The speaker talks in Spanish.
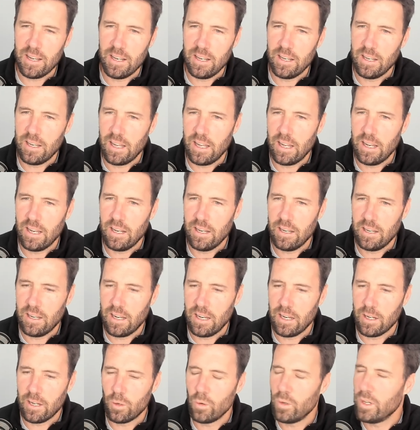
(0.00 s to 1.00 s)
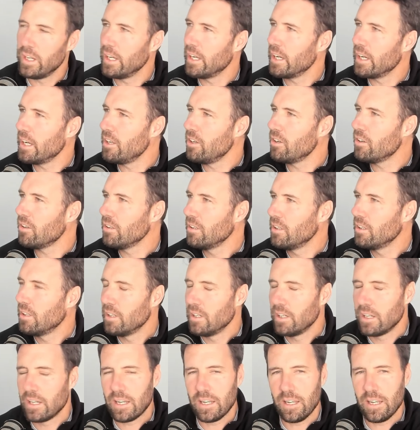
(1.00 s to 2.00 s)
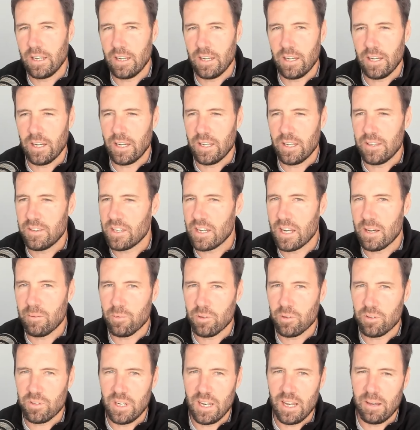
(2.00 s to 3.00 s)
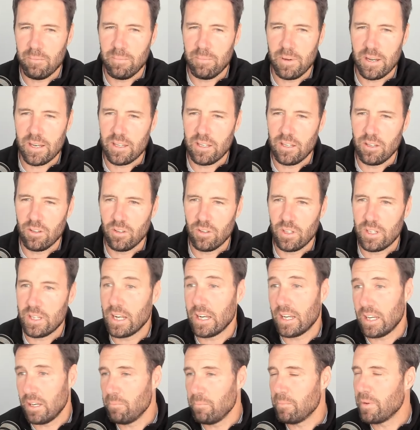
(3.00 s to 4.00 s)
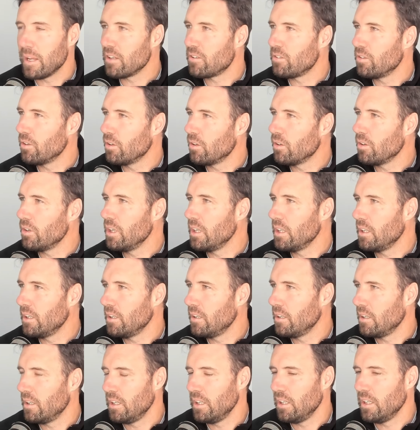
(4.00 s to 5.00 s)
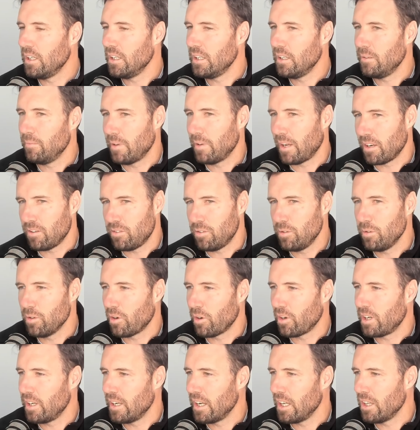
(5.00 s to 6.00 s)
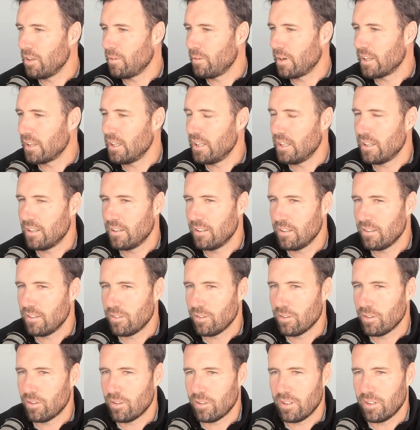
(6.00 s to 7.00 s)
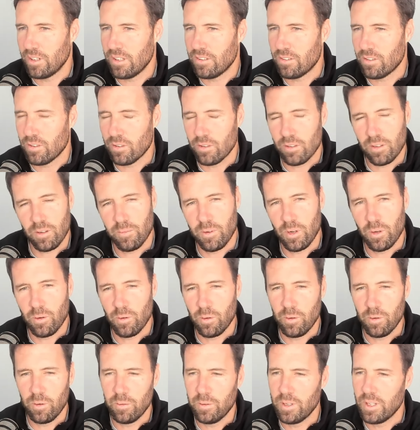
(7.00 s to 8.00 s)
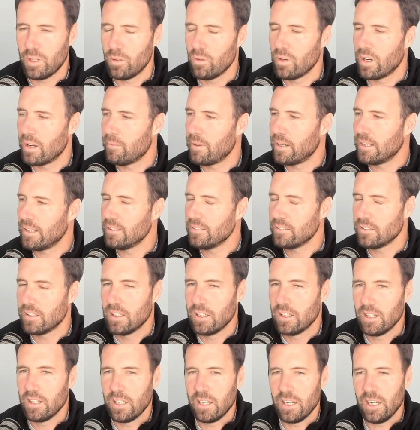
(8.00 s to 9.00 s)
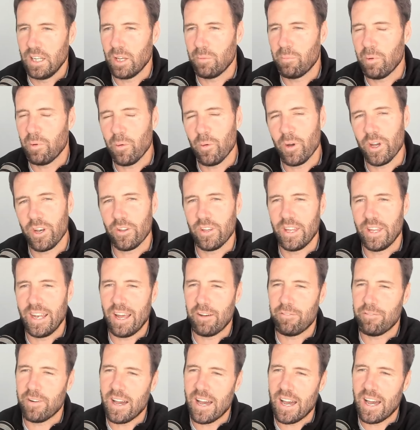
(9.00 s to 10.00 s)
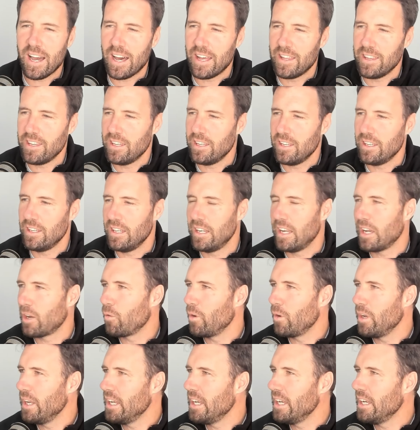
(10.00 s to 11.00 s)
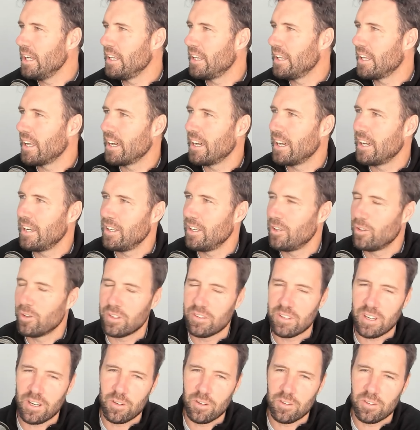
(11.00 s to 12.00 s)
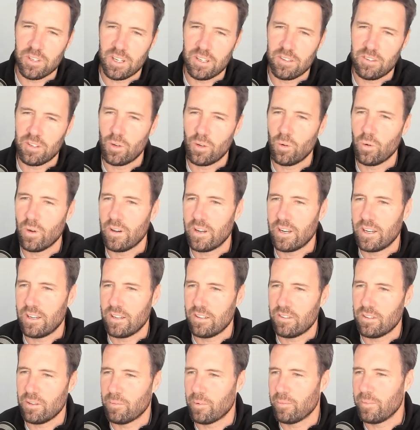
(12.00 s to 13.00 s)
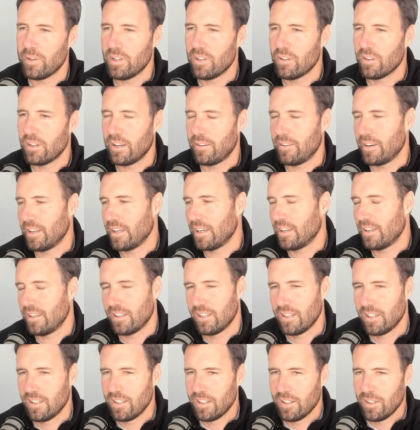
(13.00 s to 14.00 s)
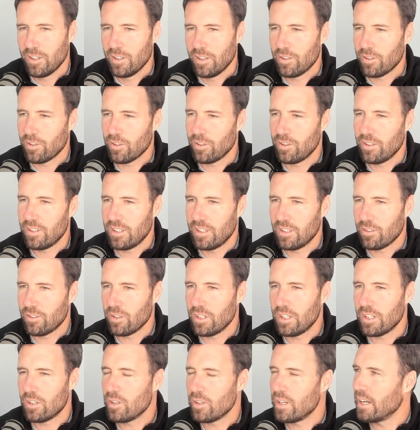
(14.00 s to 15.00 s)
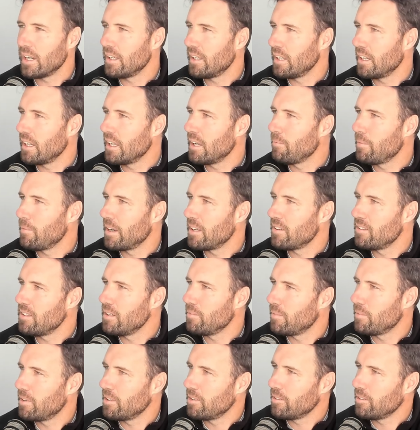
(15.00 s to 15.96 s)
al, al, club Que, entramos entrenamos en la parte donde está el gimnasio hoy y me recibió Reginaldo Martínez. Eso, eso no me lo olvidé nunca más. Y después, bueno, de la FAD y la escuelita y todas esas cosas que se jugaban en ese momento, la verdad que son, son historias que te quedan para siempre.